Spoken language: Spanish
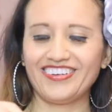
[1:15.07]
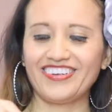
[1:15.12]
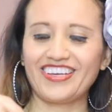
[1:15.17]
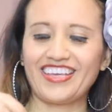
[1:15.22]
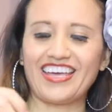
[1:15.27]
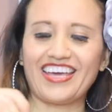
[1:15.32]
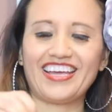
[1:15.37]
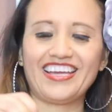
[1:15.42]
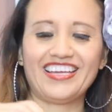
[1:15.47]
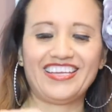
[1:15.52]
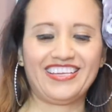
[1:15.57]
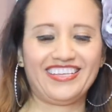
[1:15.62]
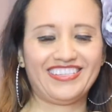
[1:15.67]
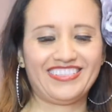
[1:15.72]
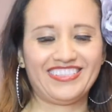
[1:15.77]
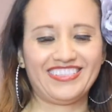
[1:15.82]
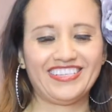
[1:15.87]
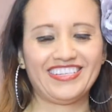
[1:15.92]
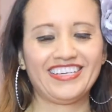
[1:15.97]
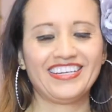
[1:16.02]
ok,
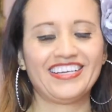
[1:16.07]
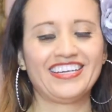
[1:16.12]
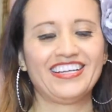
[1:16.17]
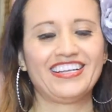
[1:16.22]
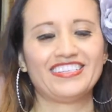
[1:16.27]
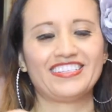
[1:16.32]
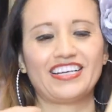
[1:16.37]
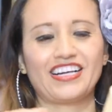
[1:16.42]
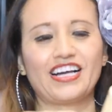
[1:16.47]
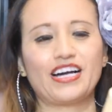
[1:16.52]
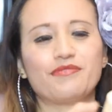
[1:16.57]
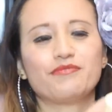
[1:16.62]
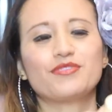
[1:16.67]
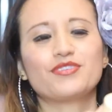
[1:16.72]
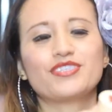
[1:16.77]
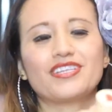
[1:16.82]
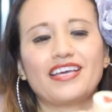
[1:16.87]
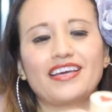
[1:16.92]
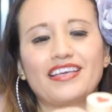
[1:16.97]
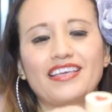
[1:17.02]

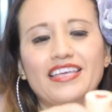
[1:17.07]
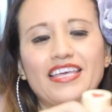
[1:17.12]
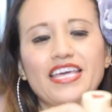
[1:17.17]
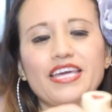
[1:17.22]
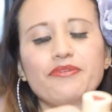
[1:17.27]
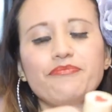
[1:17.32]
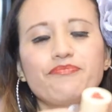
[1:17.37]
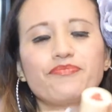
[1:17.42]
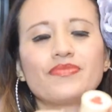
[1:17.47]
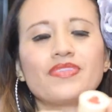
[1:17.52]
sacamos de aquí.